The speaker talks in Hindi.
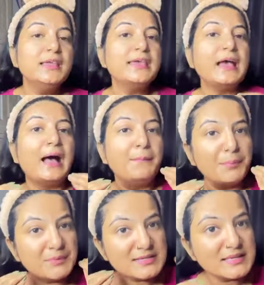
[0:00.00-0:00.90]
कि आप
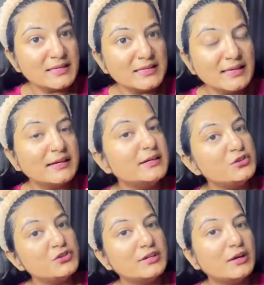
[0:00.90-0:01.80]
अपनी स्किन की
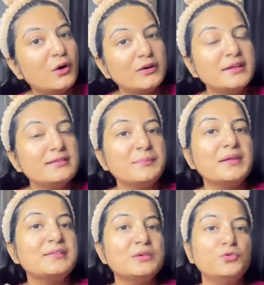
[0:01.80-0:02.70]
कंडीशन के अकॉर्डिंग
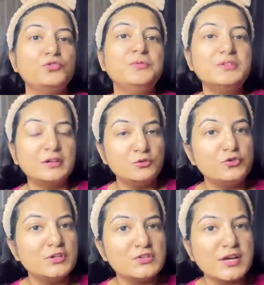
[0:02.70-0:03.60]
मेरे से कुछ भी
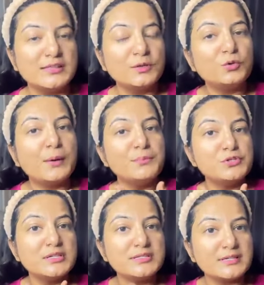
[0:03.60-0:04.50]
सोल्यूशन चाहते हो तो आप
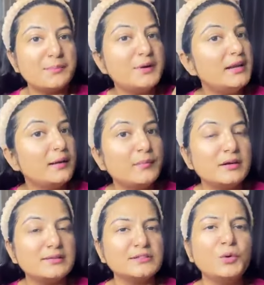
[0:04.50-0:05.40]
मुझे इंस्टा पर डीएम
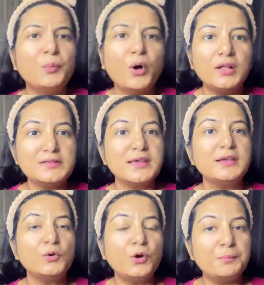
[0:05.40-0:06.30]
कर सकते हो बहुत
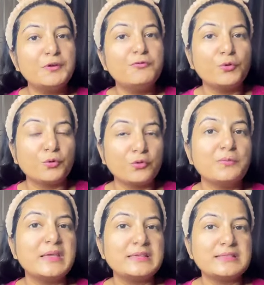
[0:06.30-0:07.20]
सारे लोग अपनी फोटोज
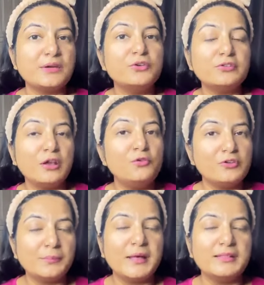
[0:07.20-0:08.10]
भेजते हैं और
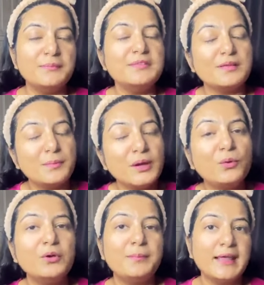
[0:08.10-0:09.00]
सोल्यूशन पाते हैं मैं सभी
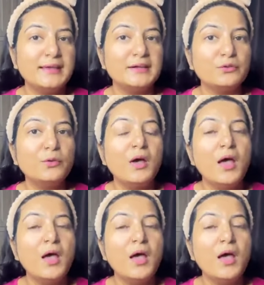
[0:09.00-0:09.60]
को रिप्लाई करती हूँ